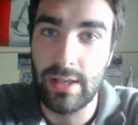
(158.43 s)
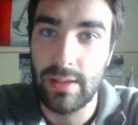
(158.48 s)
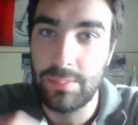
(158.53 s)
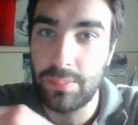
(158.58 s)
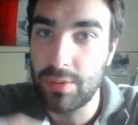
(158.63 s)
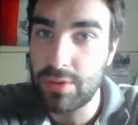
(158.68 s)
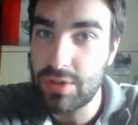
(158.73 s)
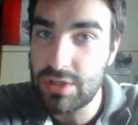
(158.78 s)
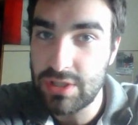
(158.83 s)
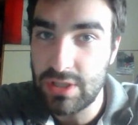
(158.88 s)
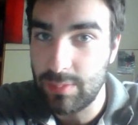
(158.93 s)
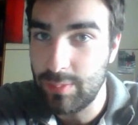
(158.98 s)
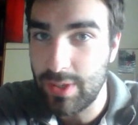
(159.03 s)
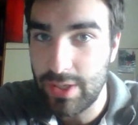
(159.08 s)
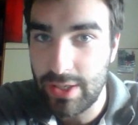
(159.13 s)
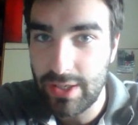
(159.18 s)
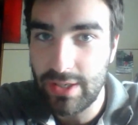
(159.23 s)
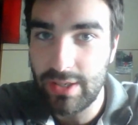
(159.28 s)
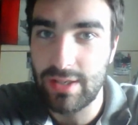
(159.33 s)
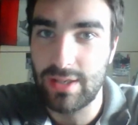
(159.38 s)
eh,
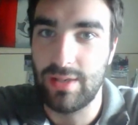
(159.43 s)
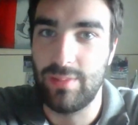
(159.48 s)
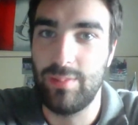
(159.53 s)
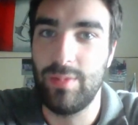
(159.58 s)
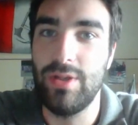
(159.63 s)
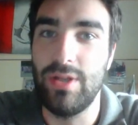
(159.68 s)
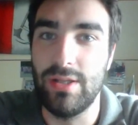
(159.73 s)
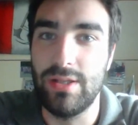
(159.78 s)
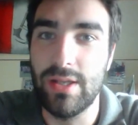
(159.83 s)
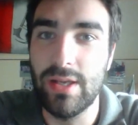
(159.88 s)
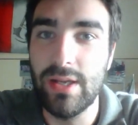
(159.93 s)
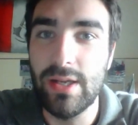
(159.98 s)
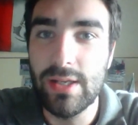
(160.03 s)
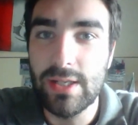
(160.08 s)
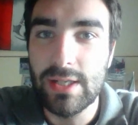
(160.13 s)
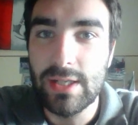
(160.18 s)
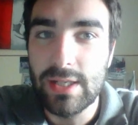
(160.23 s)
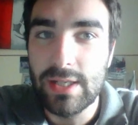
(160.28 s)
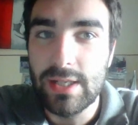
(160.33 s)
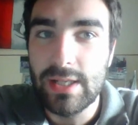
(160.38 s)
possibili che mi dite
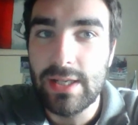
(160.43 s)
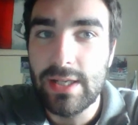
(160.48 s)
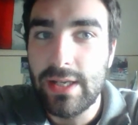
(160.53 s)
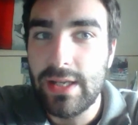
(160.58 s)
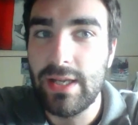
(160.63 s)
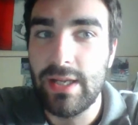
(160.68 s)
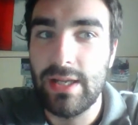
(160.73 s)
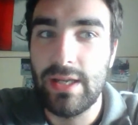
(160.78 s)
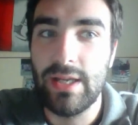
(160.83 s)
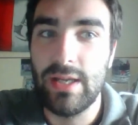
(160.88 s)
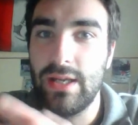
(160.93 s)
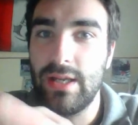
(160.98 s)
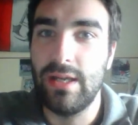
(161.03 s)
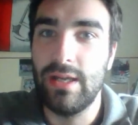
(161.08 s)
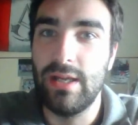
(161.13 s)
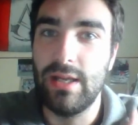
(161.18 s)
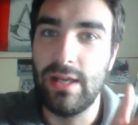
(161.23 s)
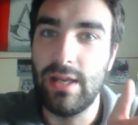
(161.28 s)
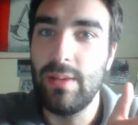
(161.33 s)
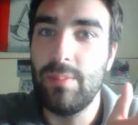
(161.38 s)

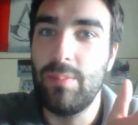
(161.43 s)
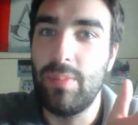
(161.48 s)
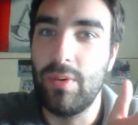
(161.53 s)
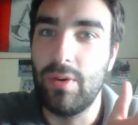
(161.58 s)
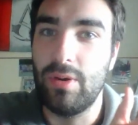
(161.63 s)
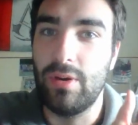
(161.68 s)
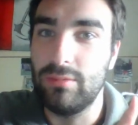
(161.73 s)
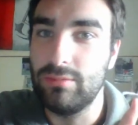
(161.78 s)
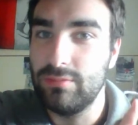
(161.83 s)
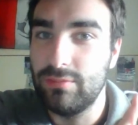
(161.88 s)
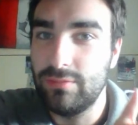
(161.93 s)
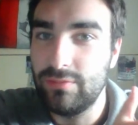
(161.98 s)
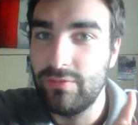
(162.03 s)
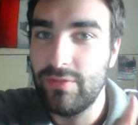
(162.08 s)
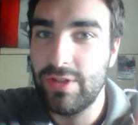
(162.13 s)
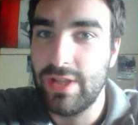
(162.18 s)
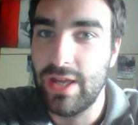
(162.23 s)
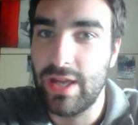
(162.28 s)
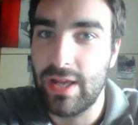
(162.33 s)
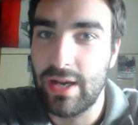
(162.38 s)
e, e poi
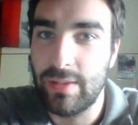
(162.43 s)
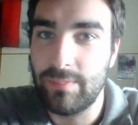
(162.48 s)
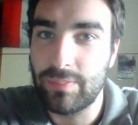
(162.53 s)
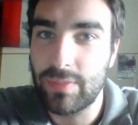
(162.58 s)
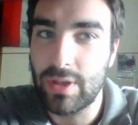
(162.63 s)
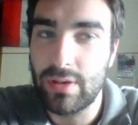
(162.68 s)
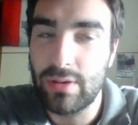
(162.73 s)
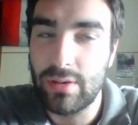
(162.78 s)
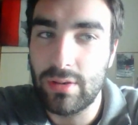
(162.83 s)
vedere.